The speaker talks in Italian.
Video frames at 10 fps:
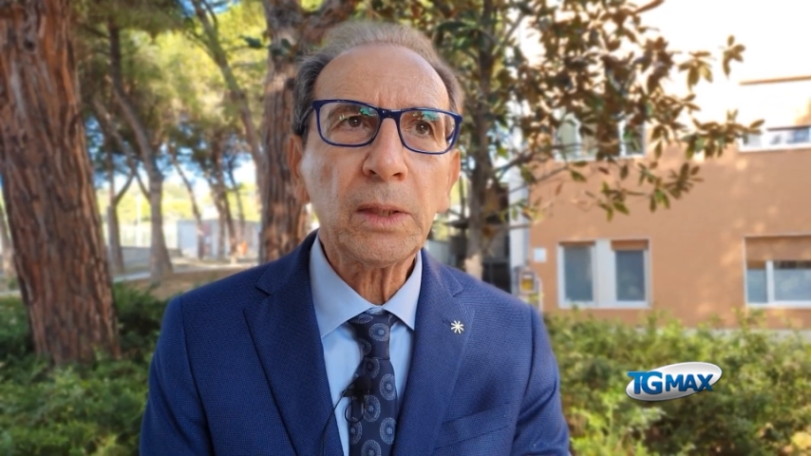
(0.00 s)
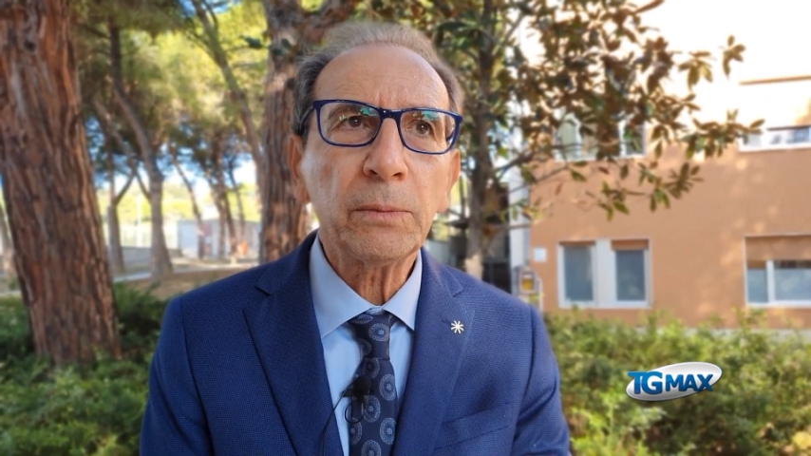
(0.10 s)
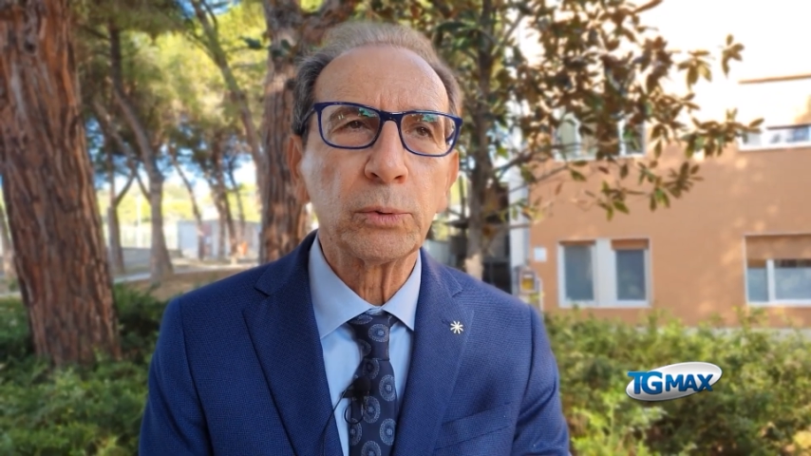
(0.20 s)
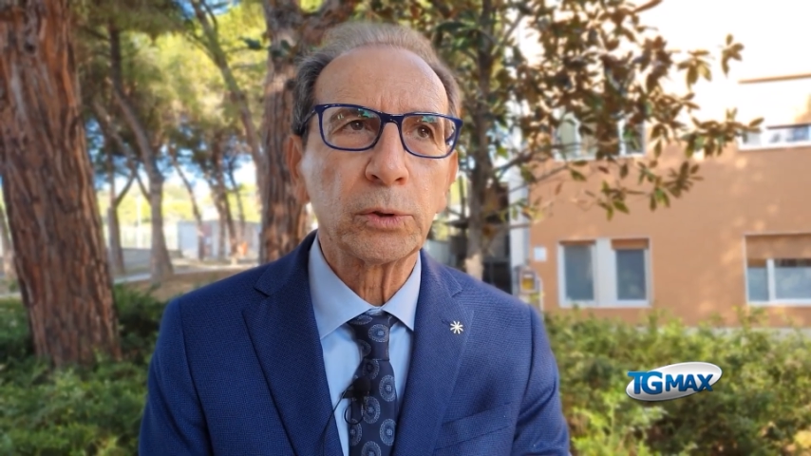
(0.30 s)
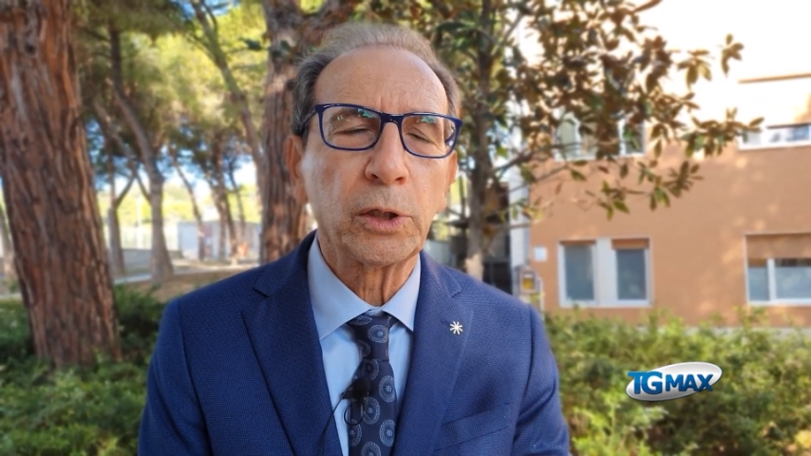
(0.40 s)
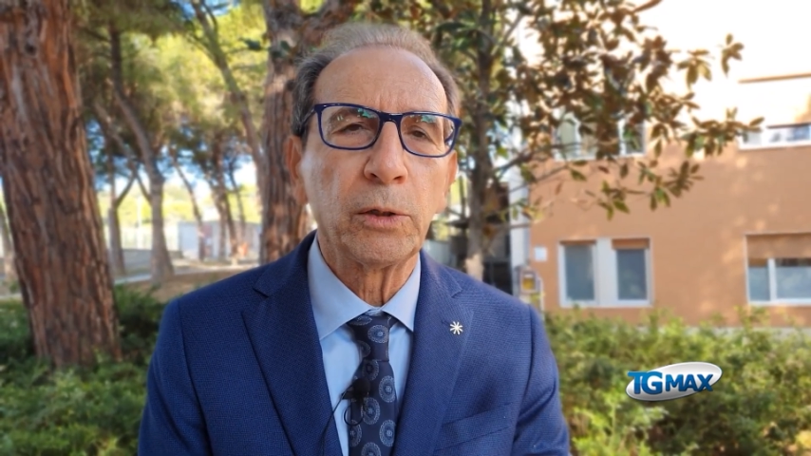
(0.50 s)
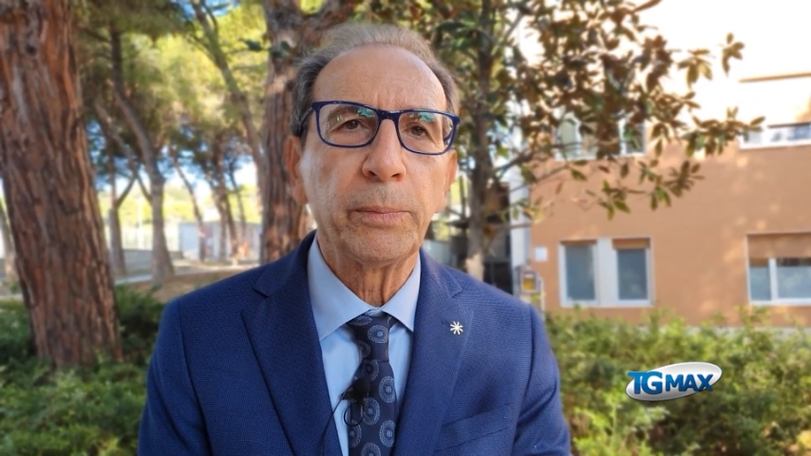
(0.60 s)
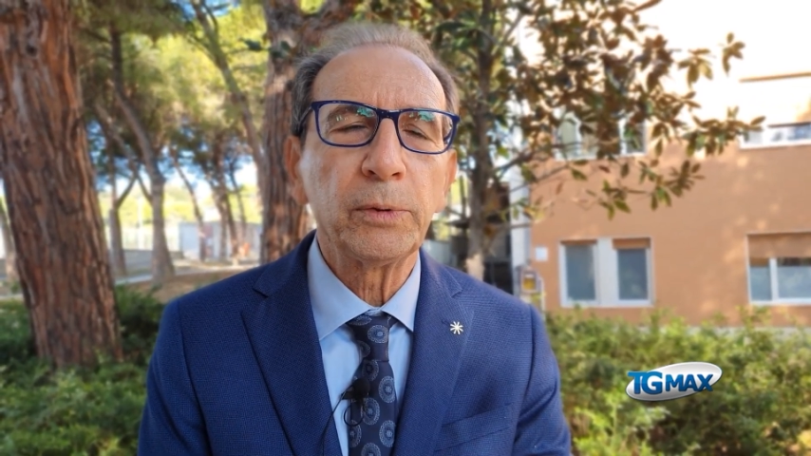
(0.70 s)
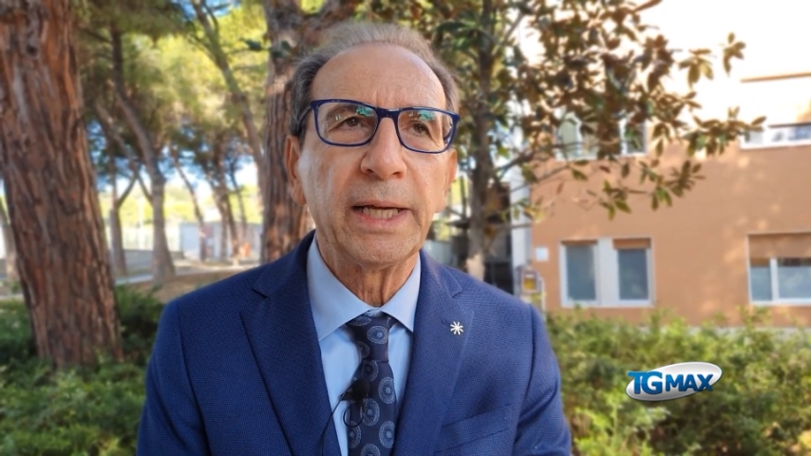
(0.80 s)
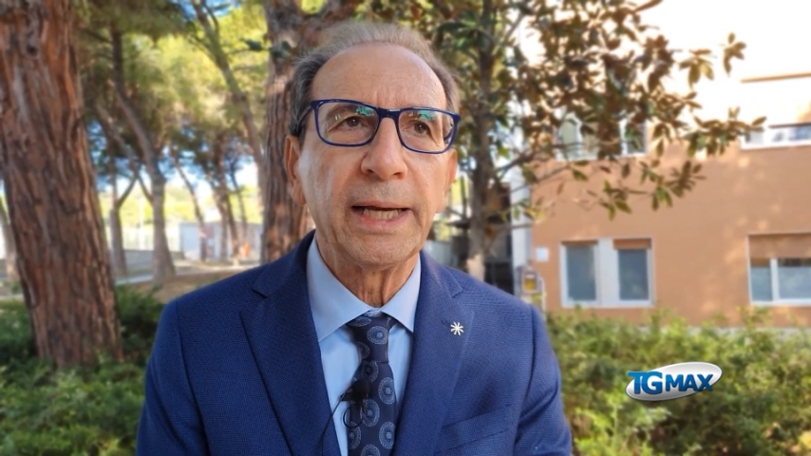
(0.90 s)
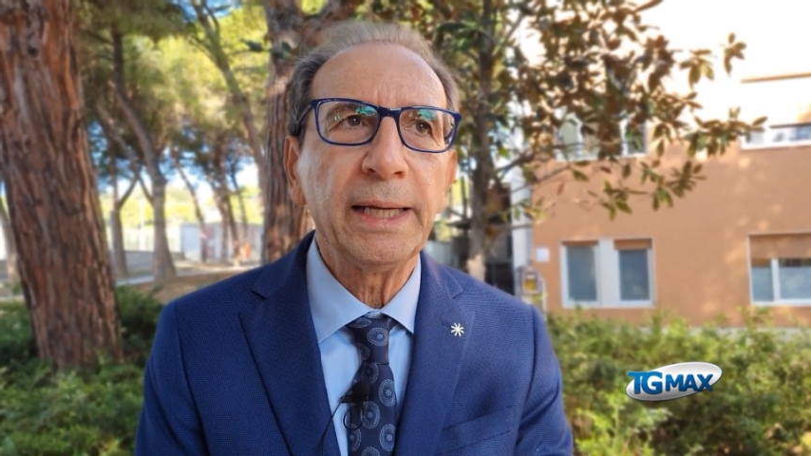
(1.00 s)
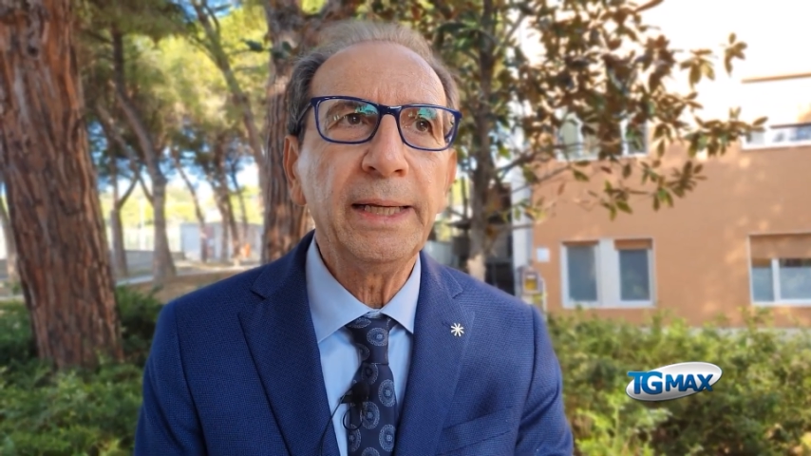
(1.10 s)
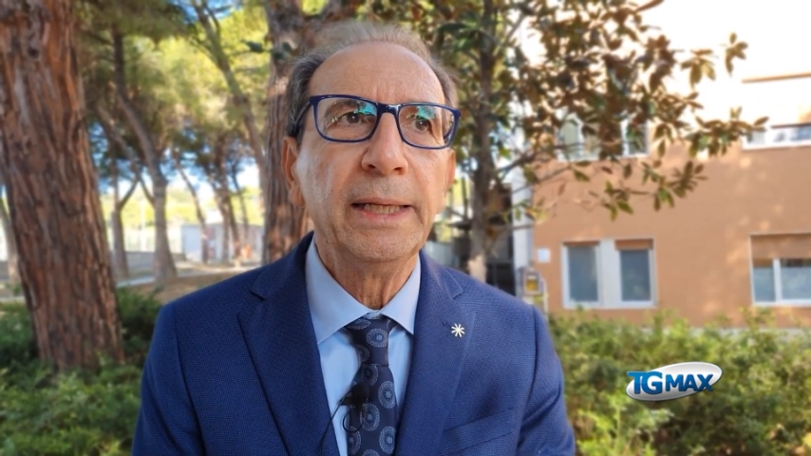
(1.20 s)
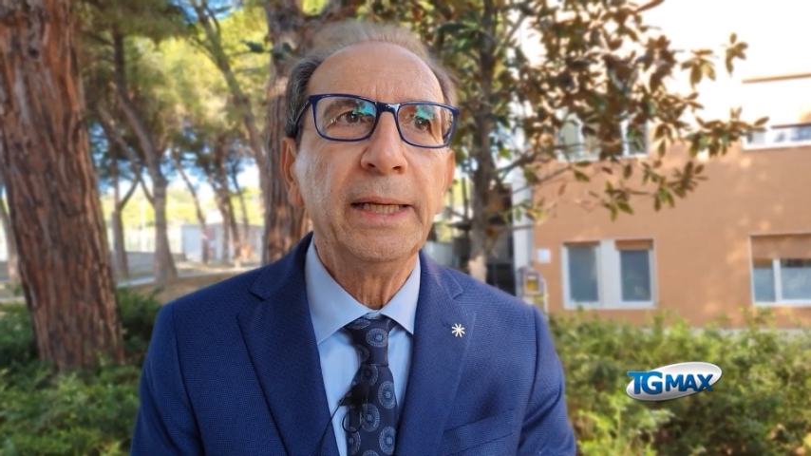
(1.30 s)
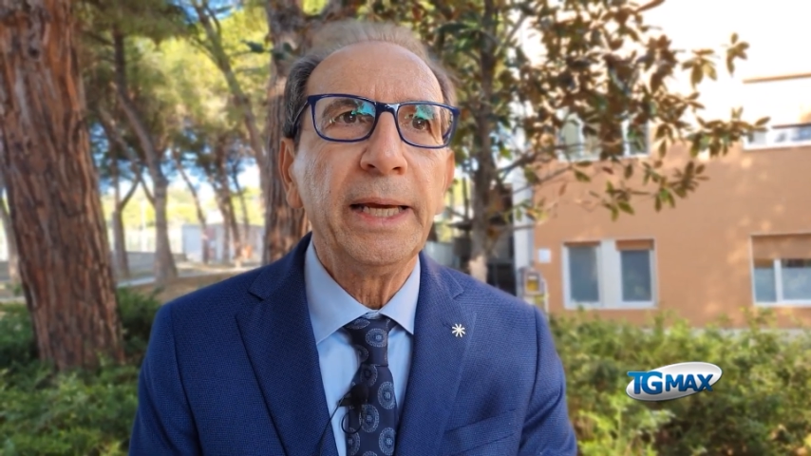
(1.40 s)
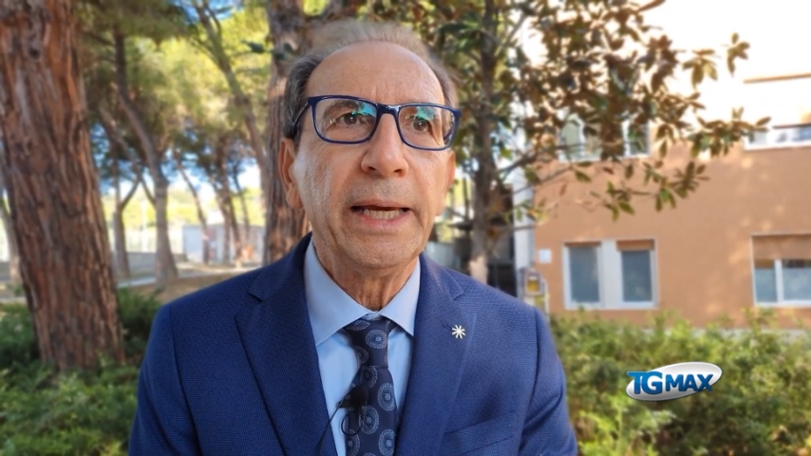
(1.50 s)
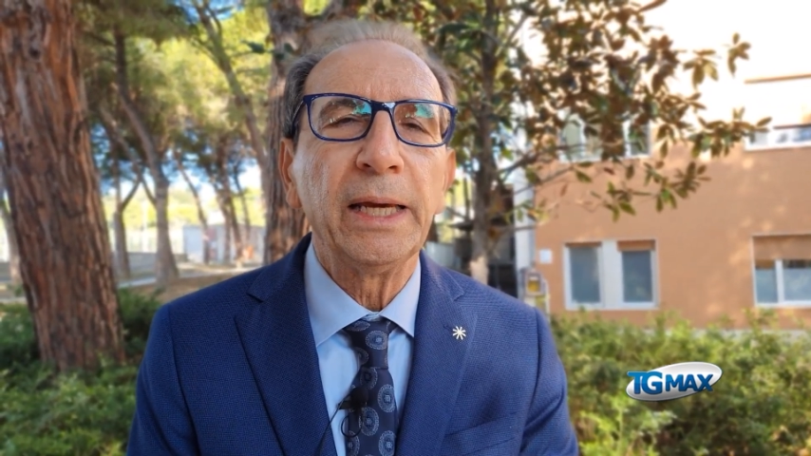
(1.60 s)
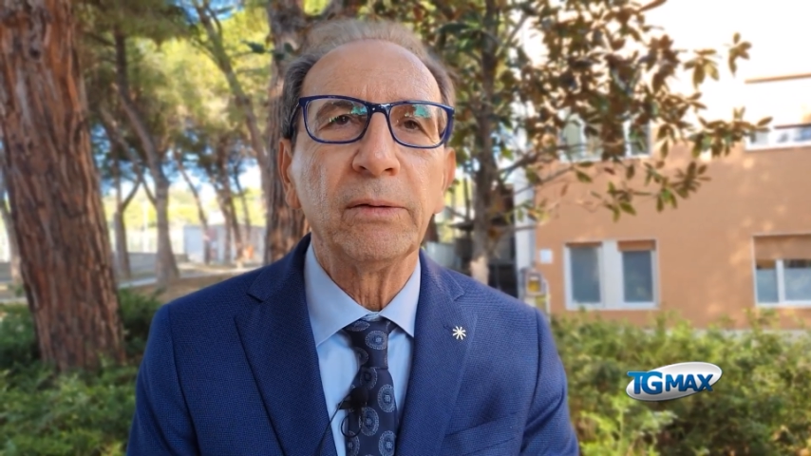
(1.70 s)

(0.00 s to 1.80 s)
purtroppo dà è